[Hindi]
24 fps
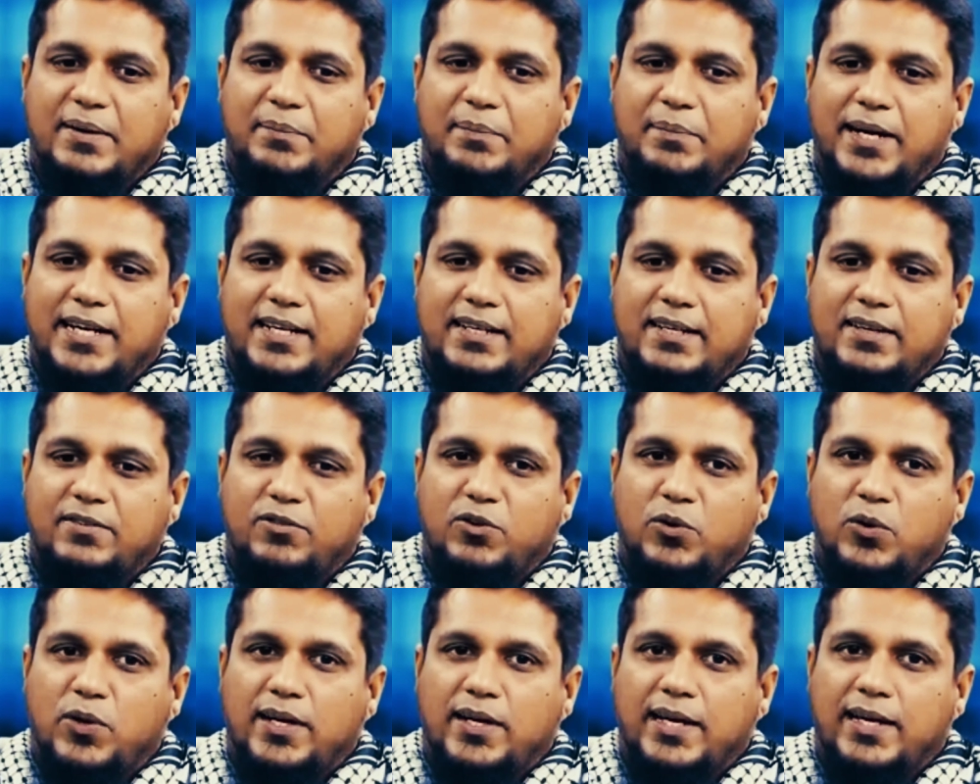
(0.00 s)
बट
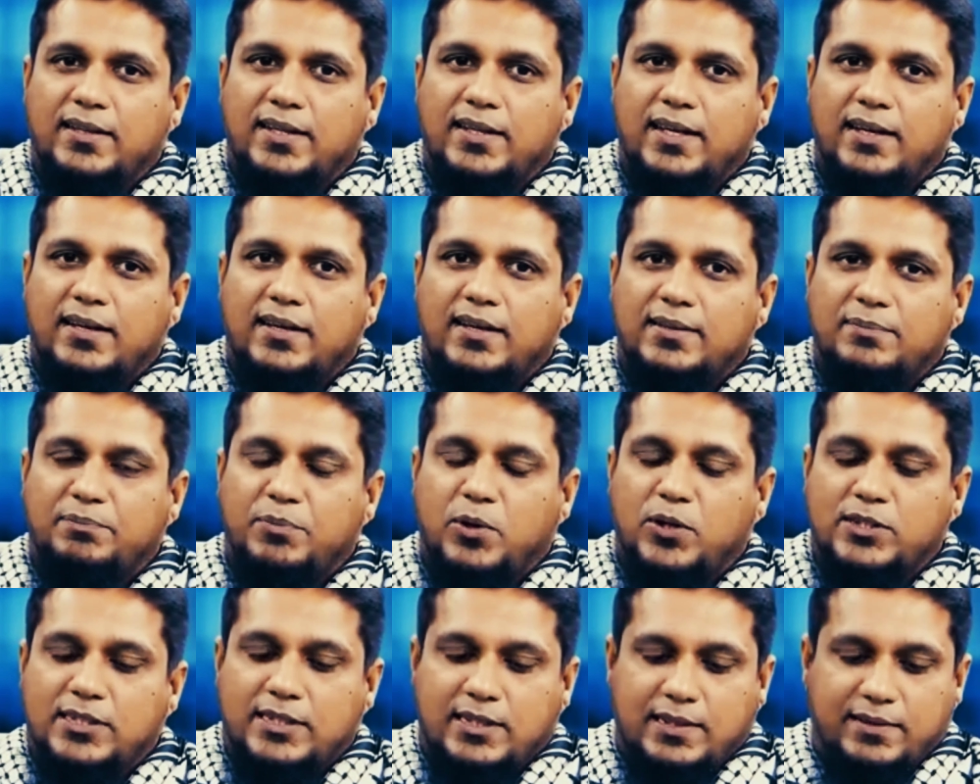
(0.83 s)
वो कहते हैं ना
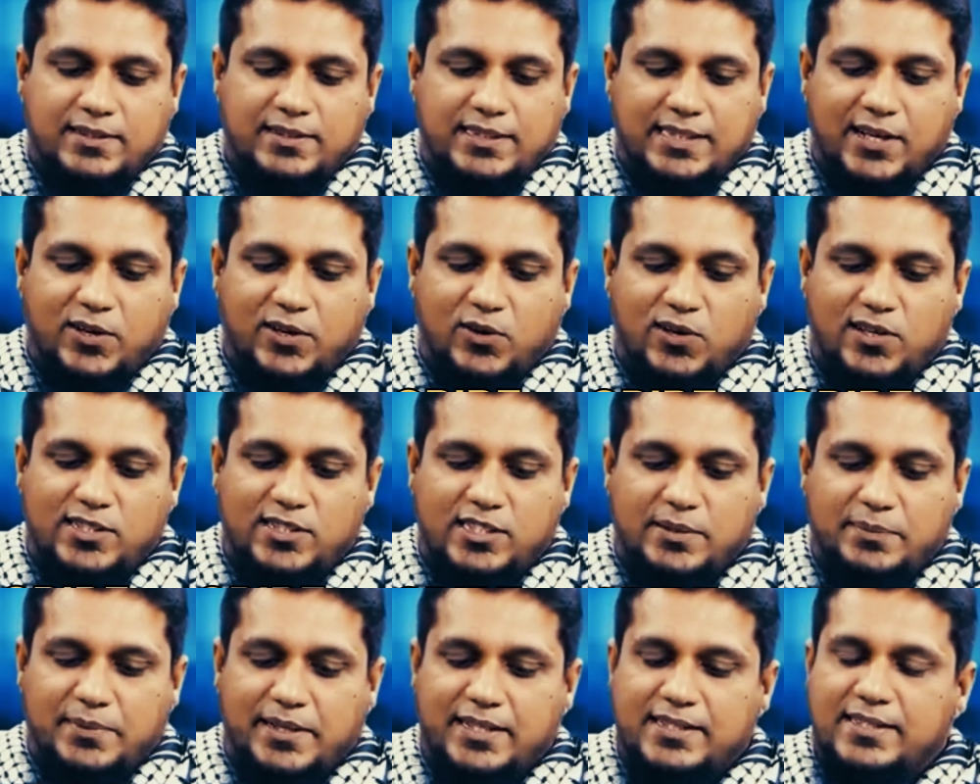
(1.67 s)
पॉजिटिव
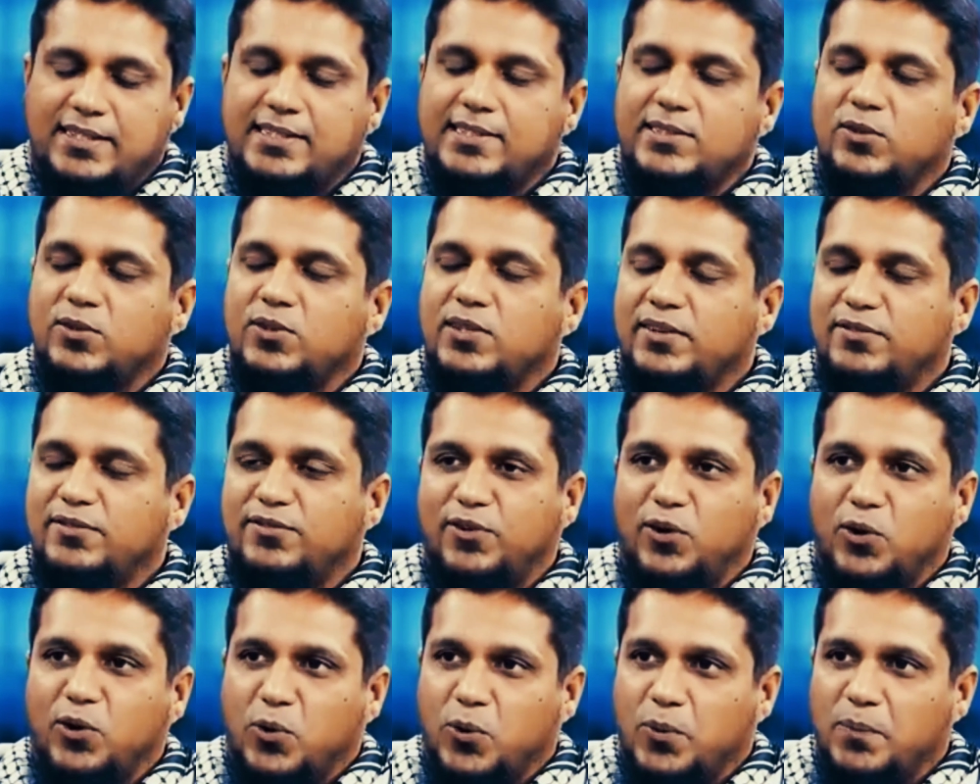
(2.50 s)
साइकोलॉजी में एक चीज़ होती है
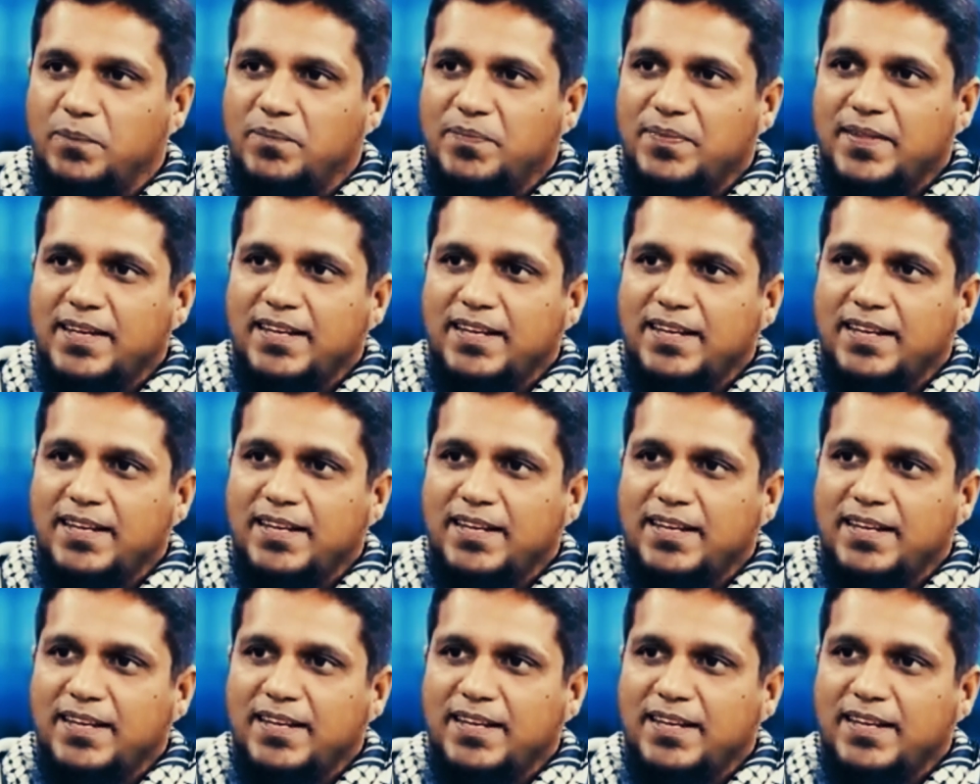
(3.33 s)
फ्लो